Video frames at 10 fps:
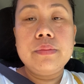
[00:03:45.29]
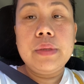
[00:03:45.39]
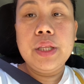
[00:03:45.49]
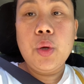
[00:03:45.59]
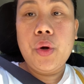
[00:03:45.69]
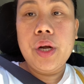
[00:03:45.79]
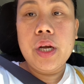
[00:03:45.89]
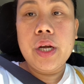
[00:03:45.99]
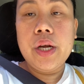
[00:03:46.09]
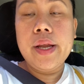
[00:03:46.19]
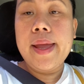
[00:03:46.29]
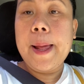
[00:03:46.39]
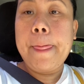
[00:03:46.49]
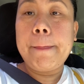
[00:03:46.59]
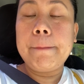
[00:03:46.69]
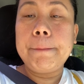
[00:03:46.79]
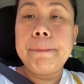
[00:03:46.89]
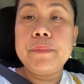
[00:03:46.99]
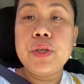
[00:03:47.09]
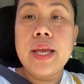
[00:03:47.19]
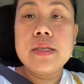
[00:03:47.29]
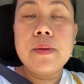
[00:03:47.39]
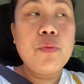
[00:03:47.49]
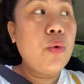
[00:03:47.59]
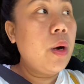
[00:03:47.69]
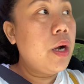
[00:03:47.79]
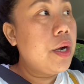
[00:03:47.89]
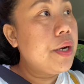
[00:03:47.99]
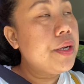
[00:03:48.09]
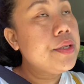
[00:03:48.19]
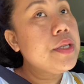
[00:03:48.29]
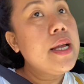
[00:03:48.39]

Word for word: money order and to get some quarter.